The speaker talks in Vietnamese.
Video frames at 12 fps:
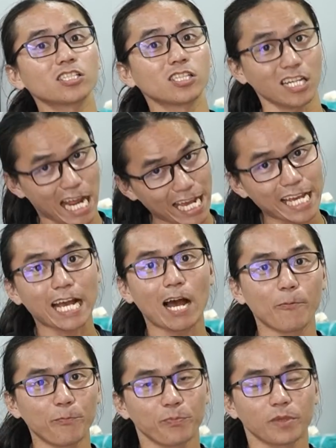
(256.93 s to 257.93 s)
xứng đáng hay
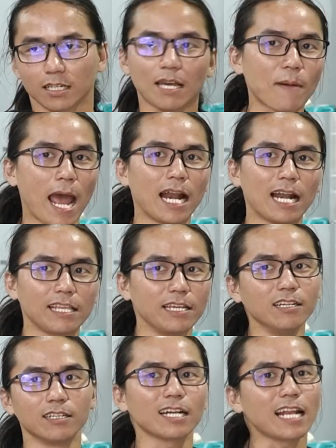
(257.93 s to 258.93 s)
không. Các bạn là
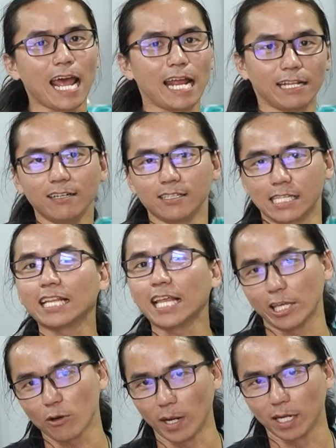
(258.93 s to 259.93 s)
những người khách hàng, những người trả
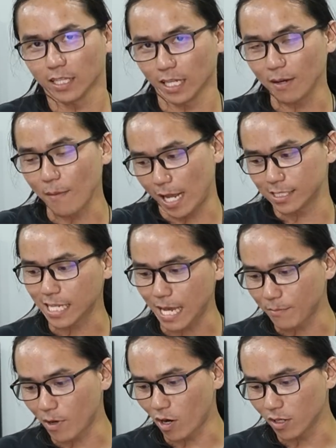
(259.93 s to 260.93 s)
tiền cho mình thì các bạn
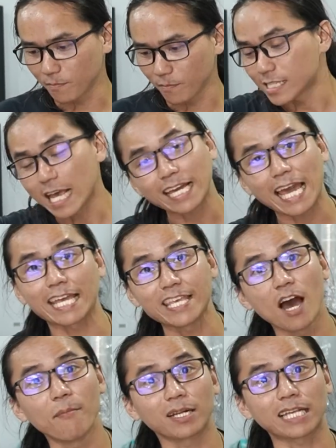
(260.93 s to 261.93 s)
xem coi, xe càng
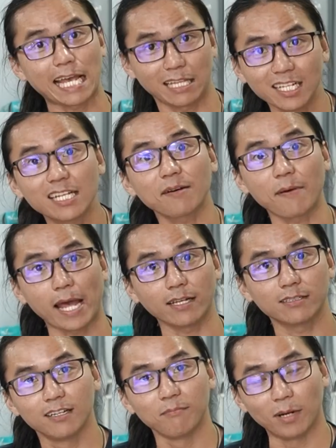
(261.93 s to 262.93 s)
dơ mình càng thích nha các bạn.
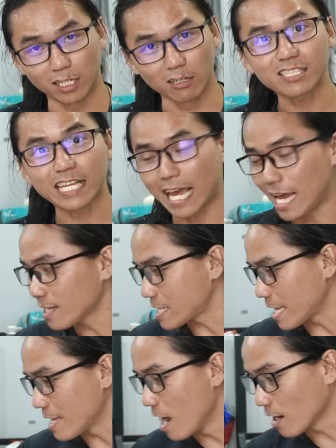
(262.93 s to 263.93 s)
Mình rửa xe,
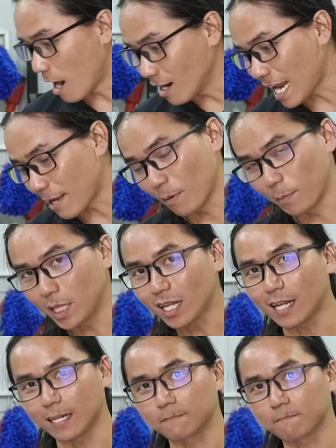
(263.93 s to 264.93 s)
xe dơ cỡ này mình mới
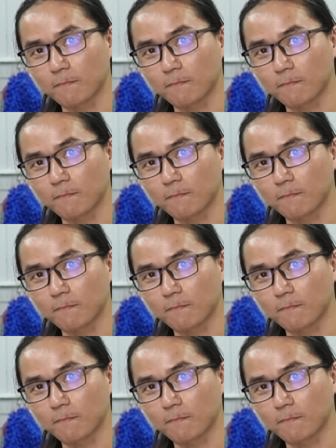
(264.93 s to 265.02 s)
thích nè,